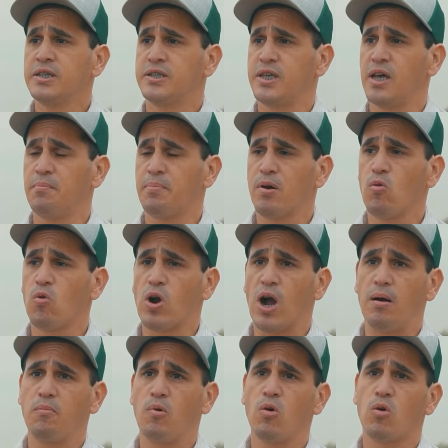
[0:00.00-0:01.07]
Siempre
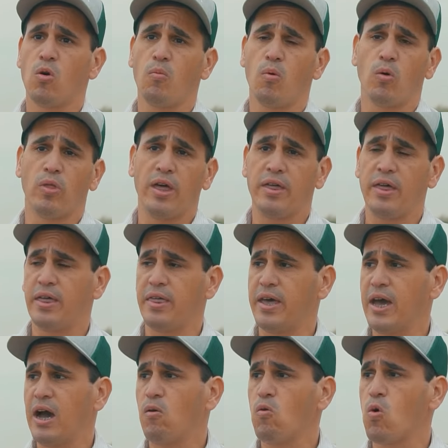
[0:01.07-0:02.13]
buscamos, como desde
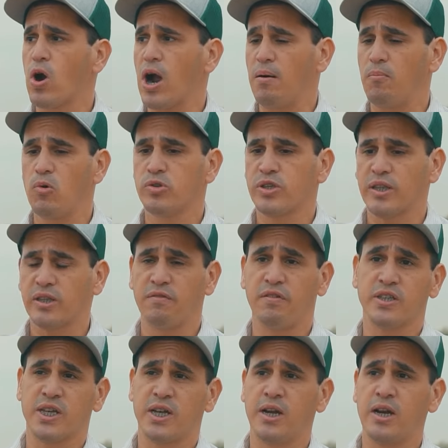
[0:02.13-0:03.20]
DEA, buscamos
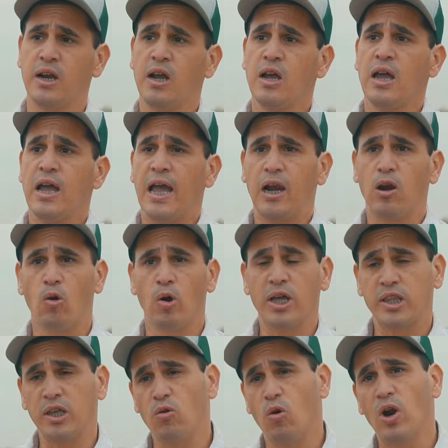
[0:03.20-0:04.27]
satisfacer el
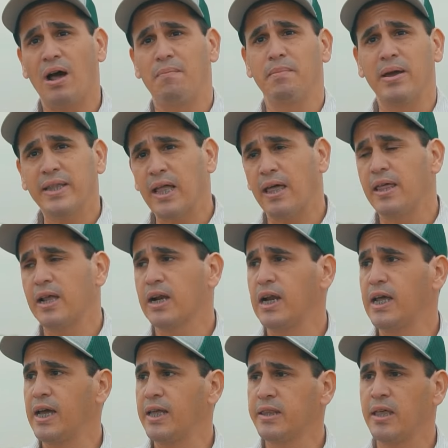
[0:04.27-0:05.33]
objetivo, la meta del
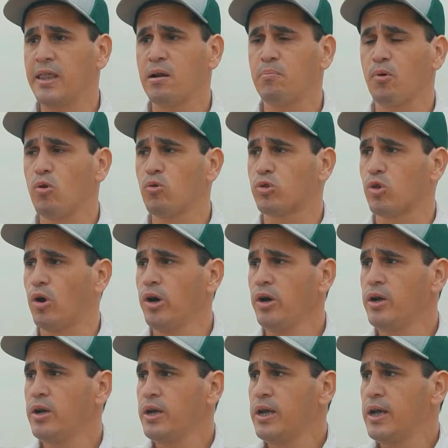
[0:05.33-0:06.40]
cliente, del productor.
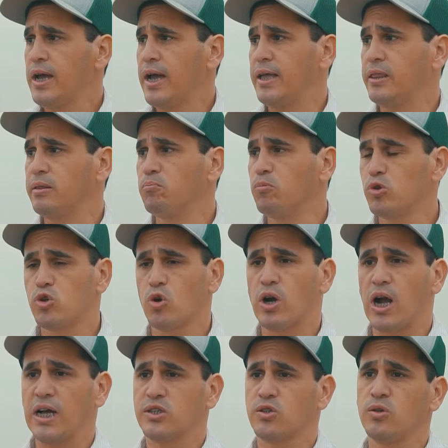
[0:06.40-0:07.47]
En muchos
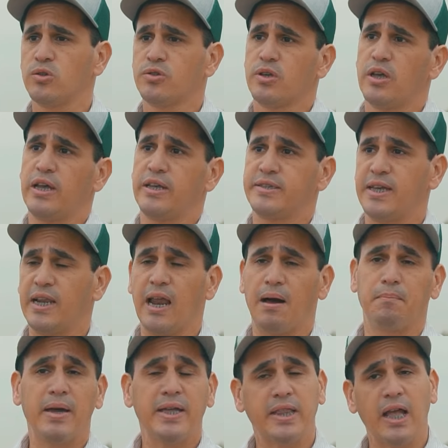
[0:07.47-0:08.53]
casos, si la
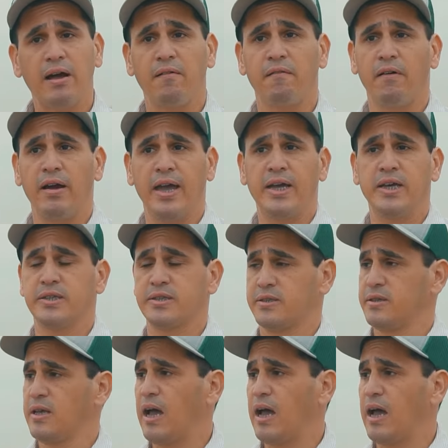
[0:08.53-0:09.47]
meta es